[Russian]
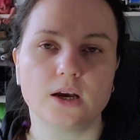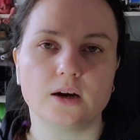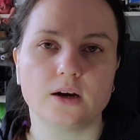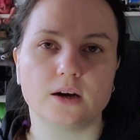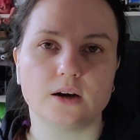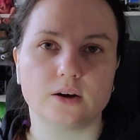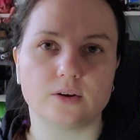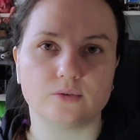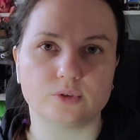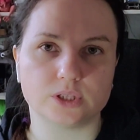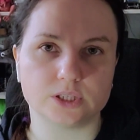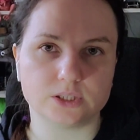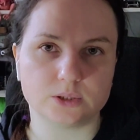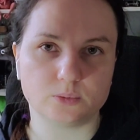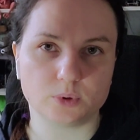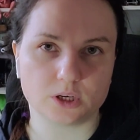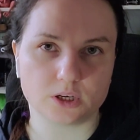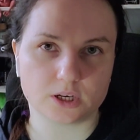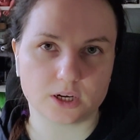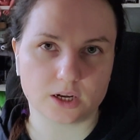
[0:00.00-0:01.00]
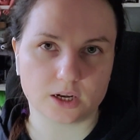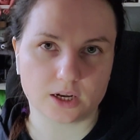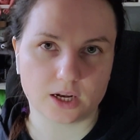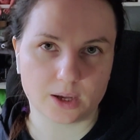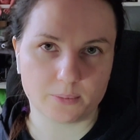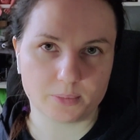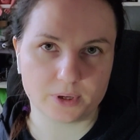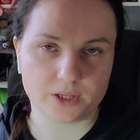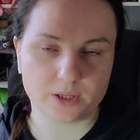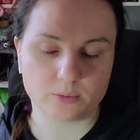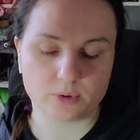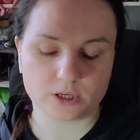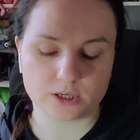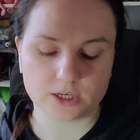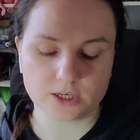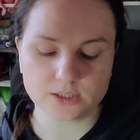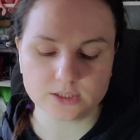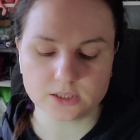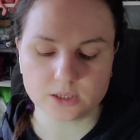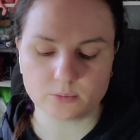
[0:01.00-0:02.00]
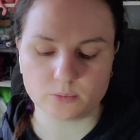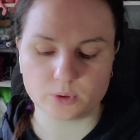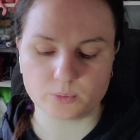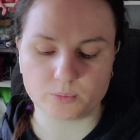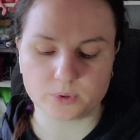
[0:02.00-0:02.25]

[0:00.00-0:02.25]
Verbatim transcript: а, вот этими капельными красками,